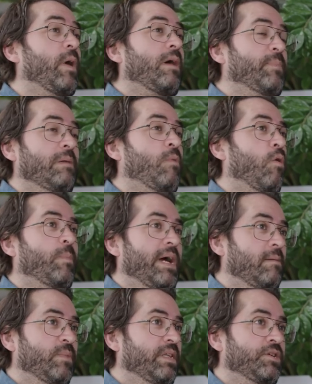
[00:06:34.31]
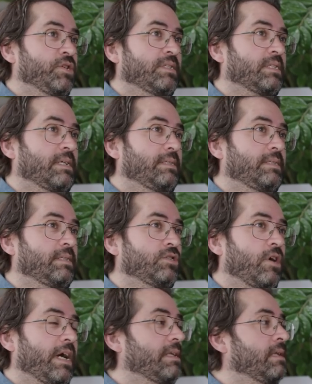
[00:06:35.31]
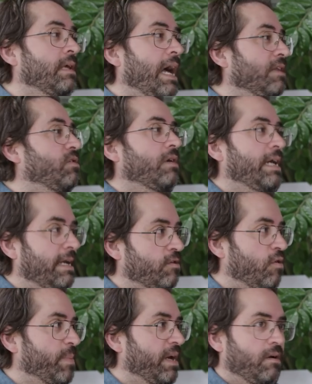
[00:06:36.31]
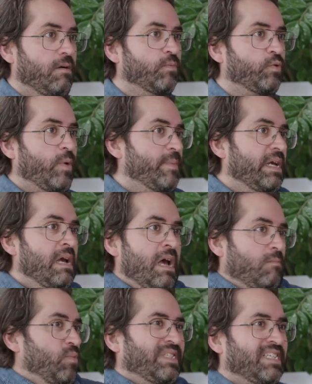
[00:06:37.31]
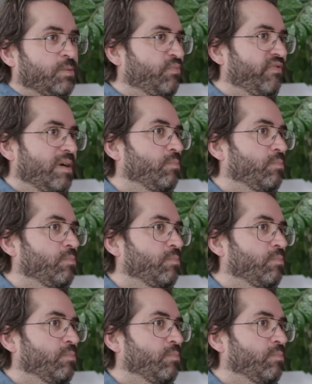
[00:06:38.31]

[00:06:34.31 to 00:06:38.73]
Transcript: je me rappelle, mon père m'a déjà dit ça. j'aurais adoré être un père comme toi, mais moi, ça se pouvait